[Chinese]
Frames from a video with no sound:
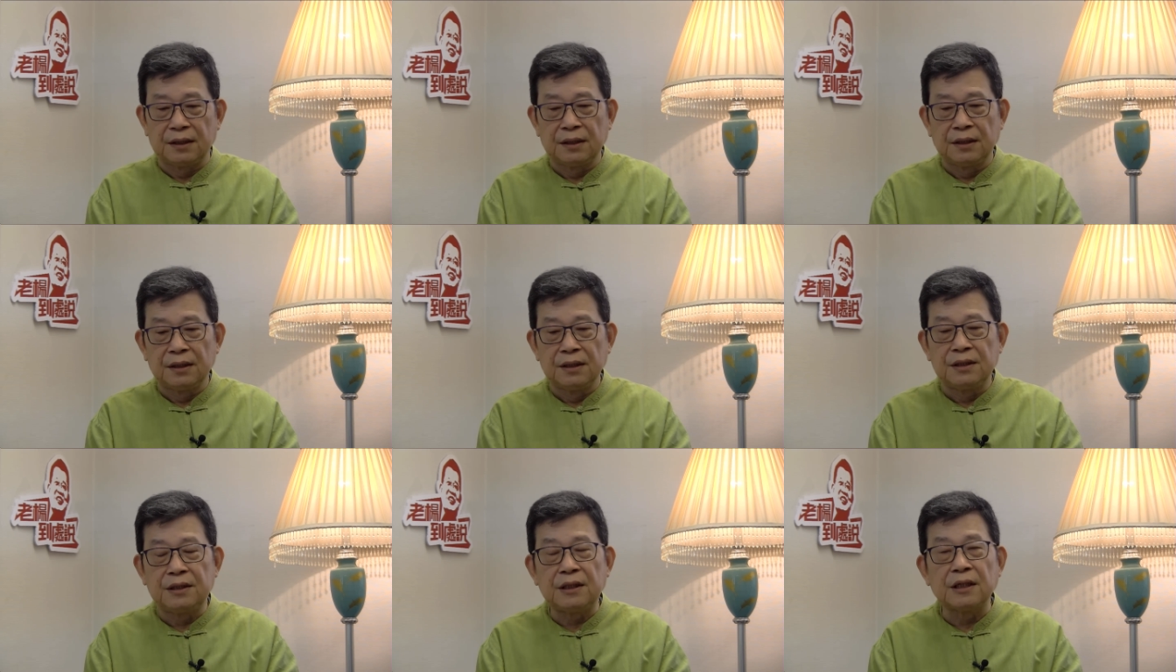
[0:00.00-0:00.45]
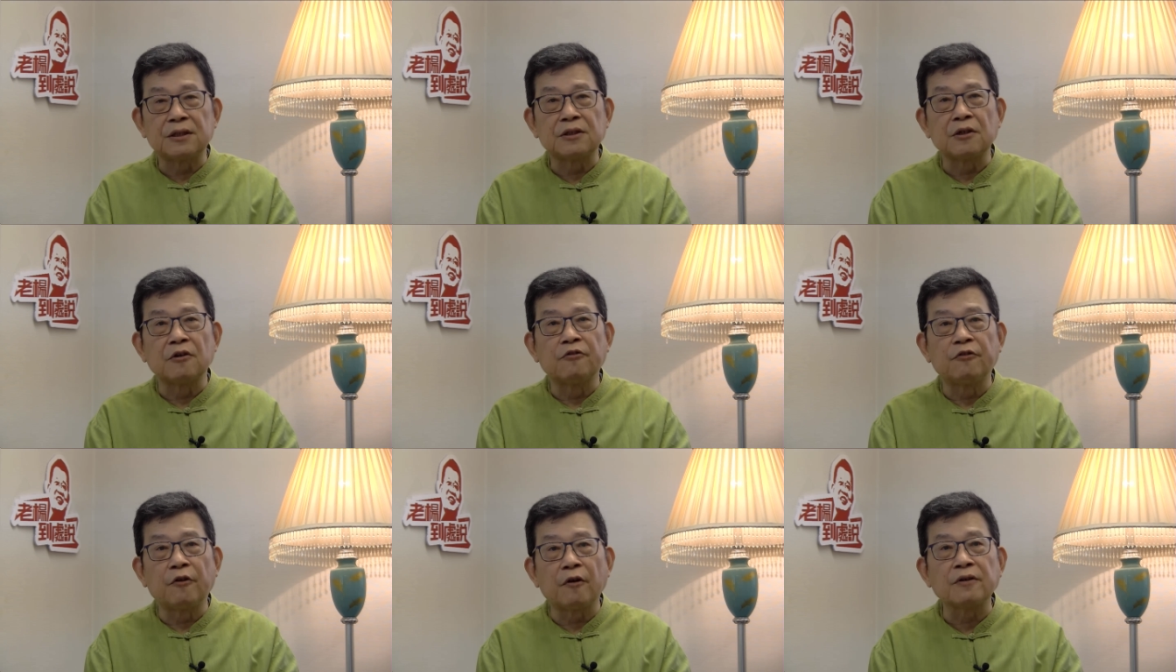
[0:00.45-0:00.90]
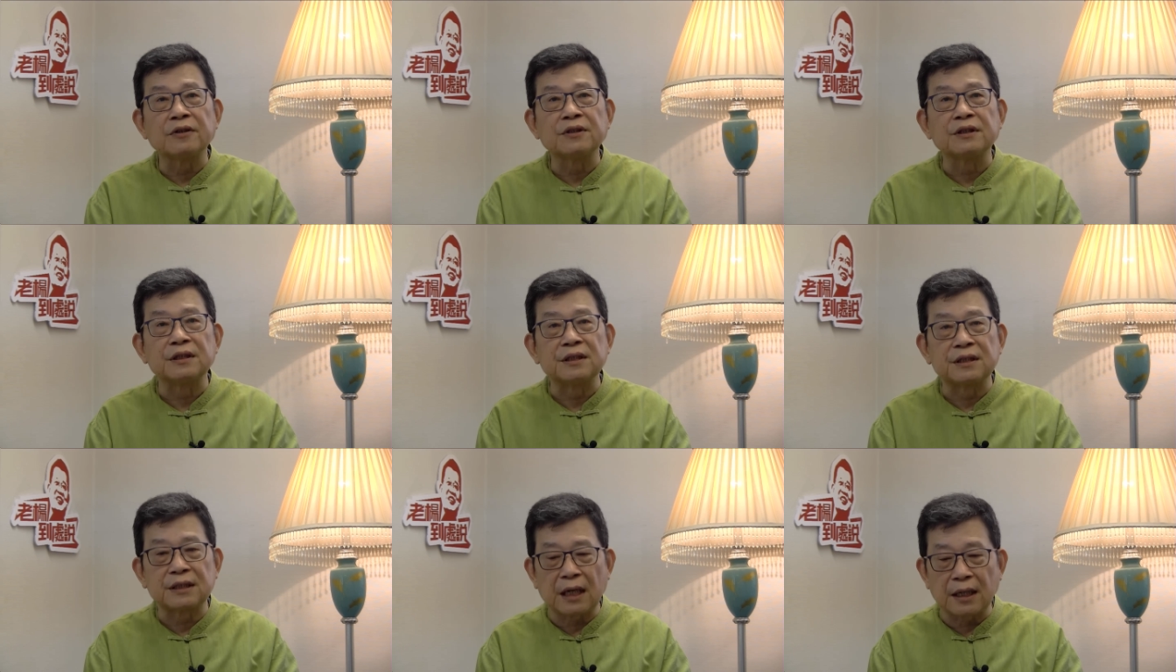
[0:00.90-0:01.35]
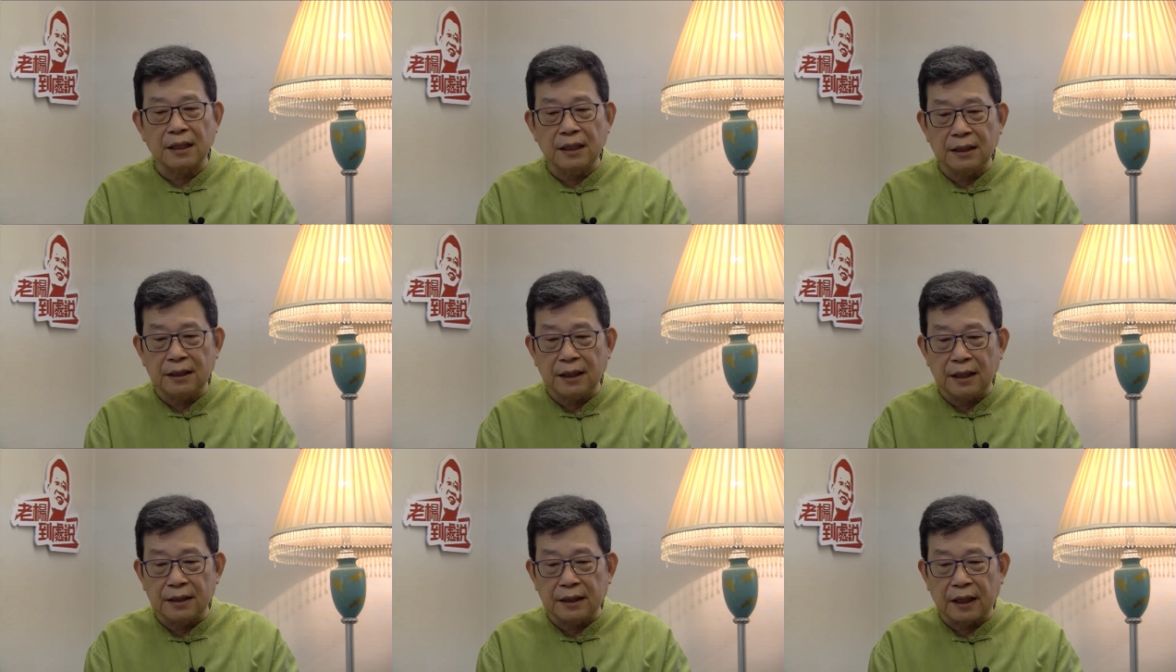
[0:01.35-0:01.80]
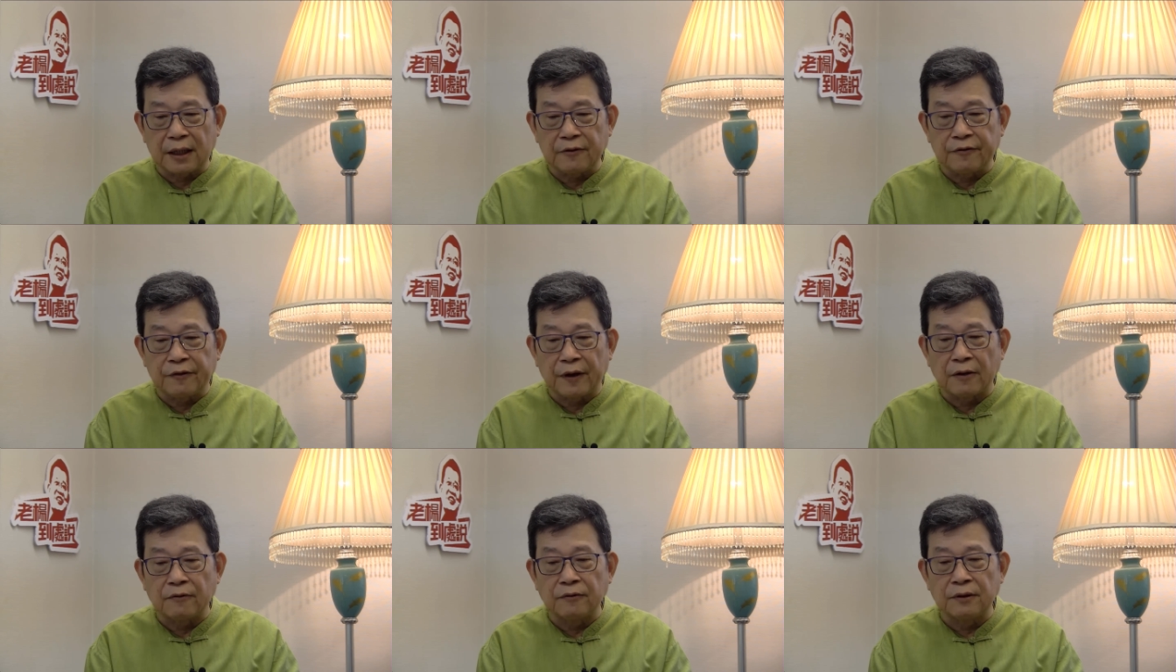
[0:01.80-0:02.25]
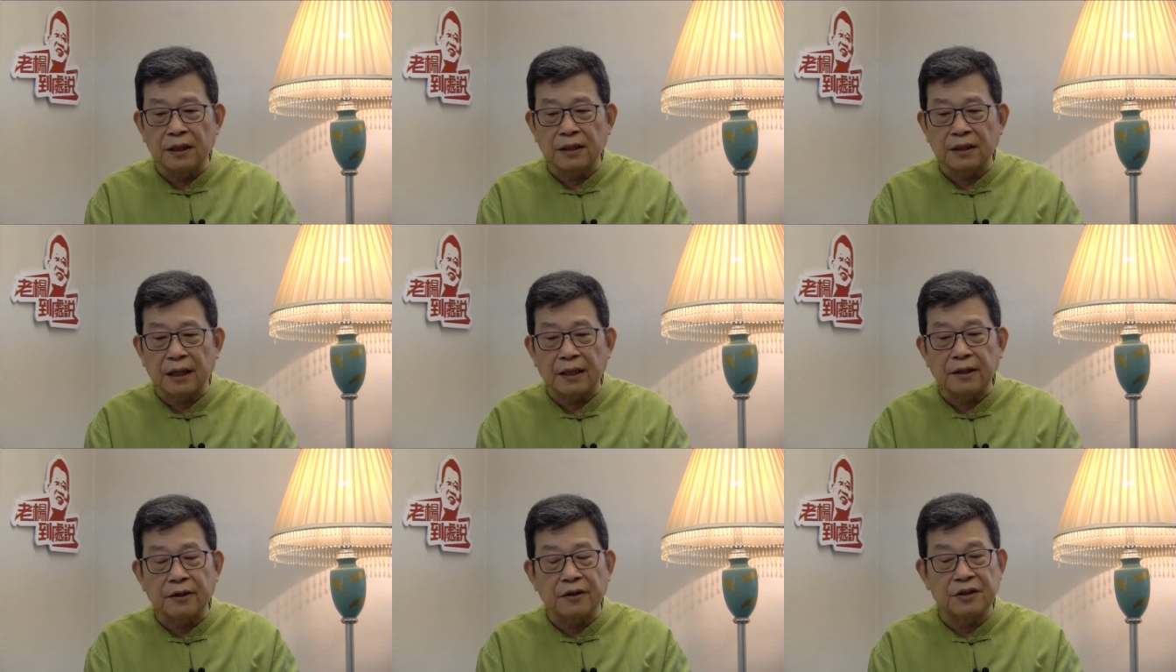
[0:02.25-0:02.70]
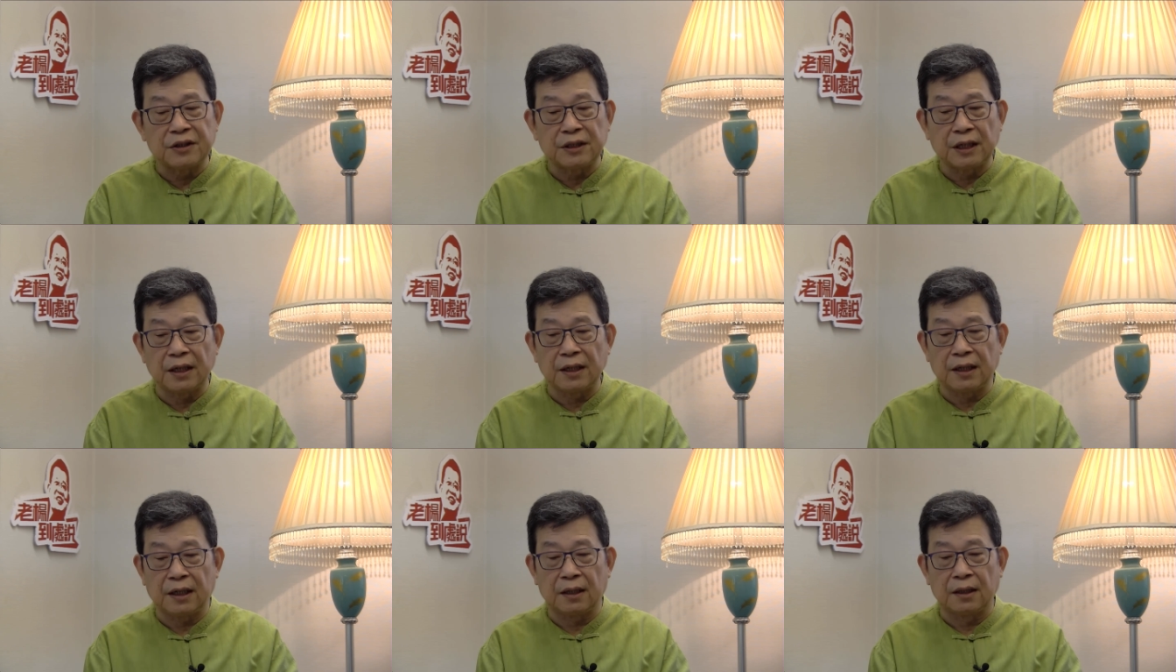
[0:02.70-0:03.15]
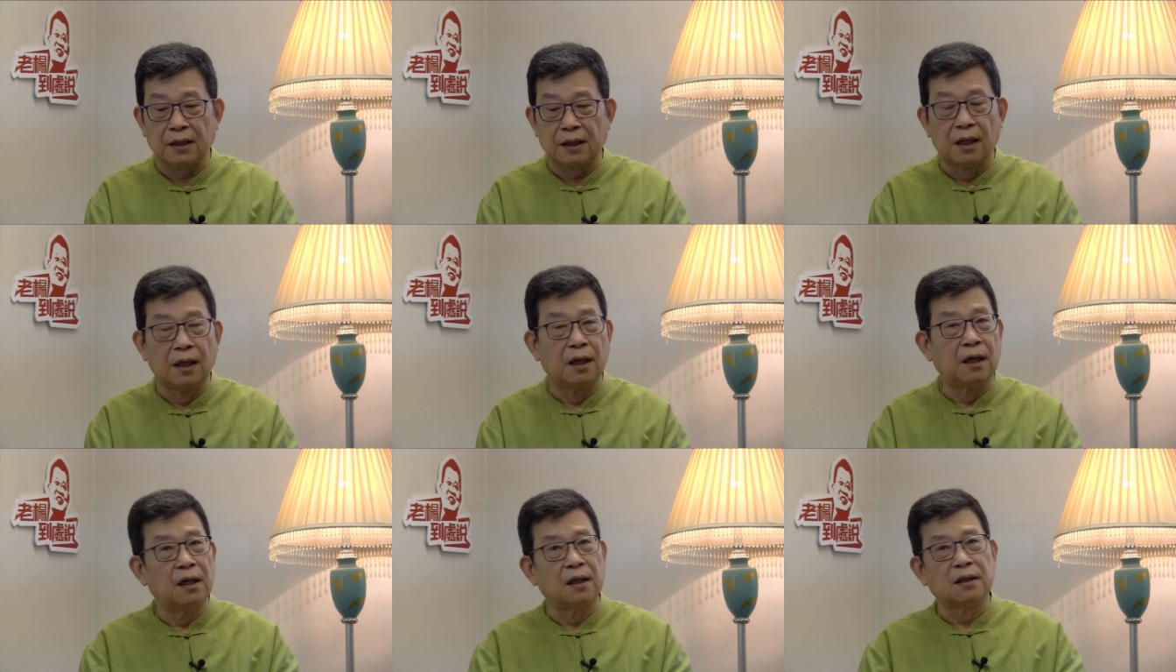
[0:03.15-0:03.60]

接受 Fox 商业电台的访问呢，谈到了香港哦，